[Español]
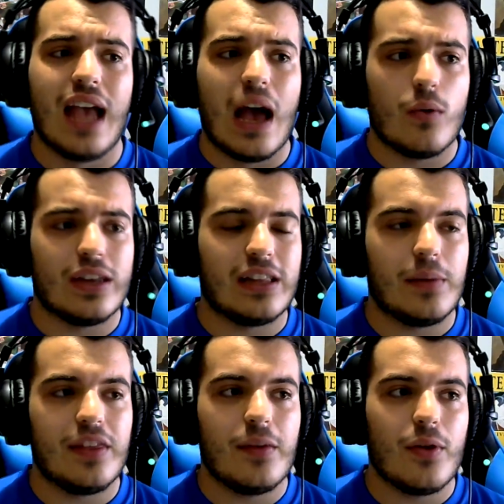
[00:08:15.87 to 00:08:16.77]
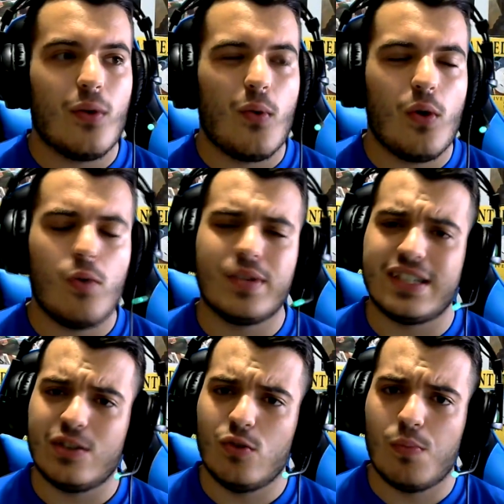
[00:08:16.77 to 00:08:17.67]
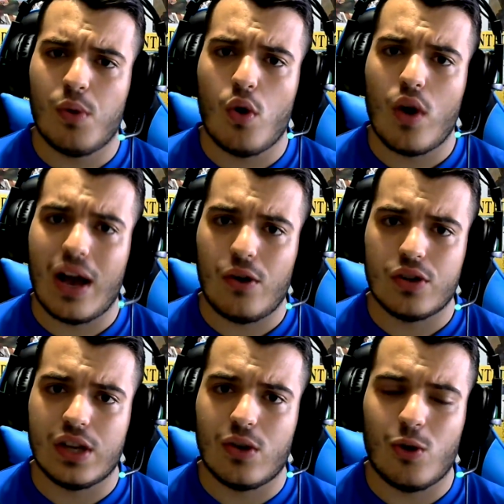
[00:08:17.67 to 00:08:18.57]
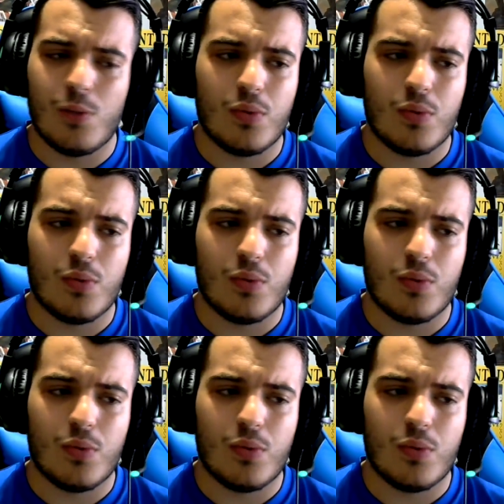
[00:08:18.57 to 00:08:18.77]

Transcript: aunque tal vez llevado a un juego hubiese sido un poco caótico, ¿no?